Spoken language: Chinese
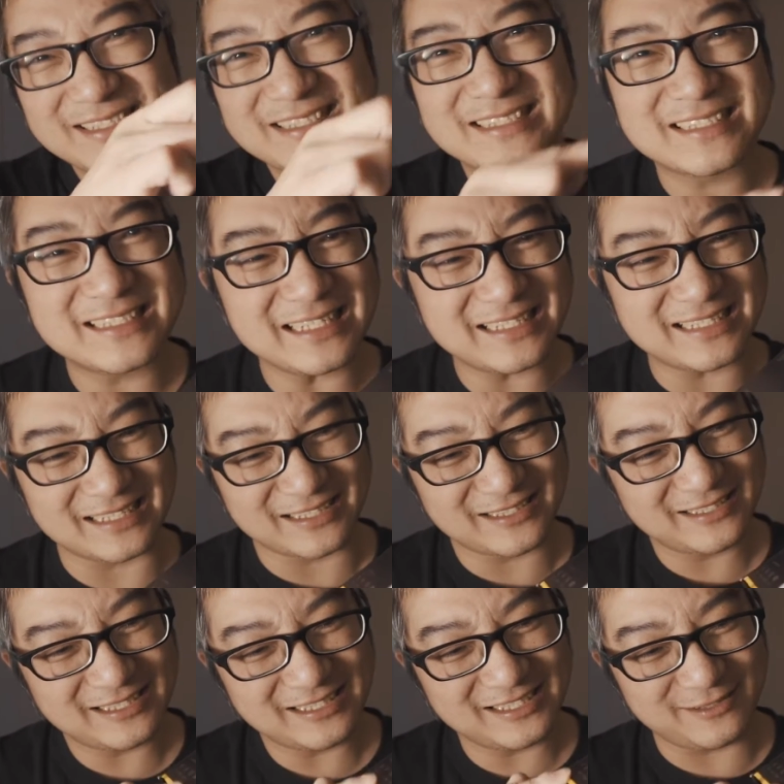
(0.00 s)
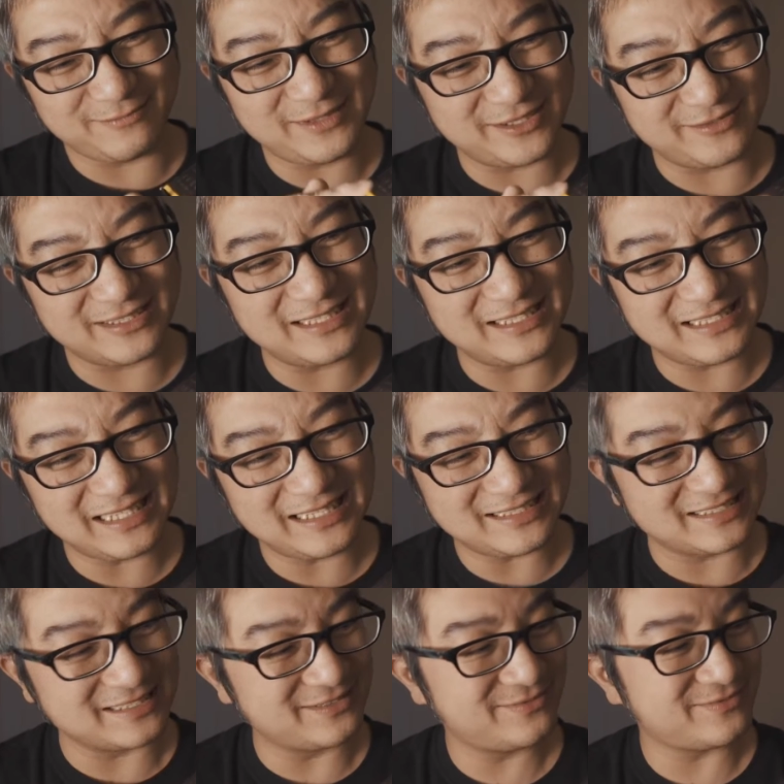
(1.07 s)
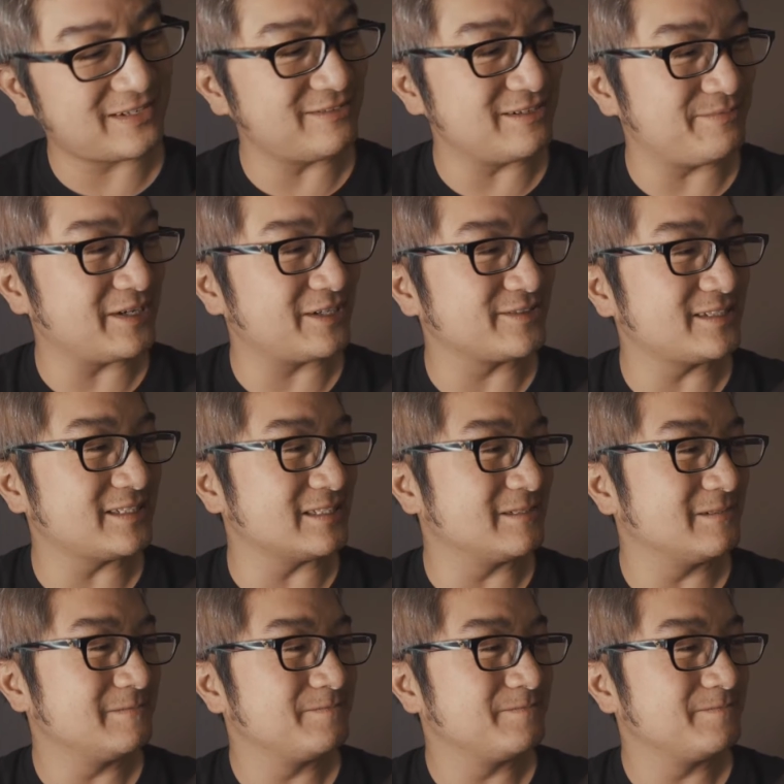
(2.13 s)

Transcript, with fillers: sticker 或者没有任何贴纸、防伪标志，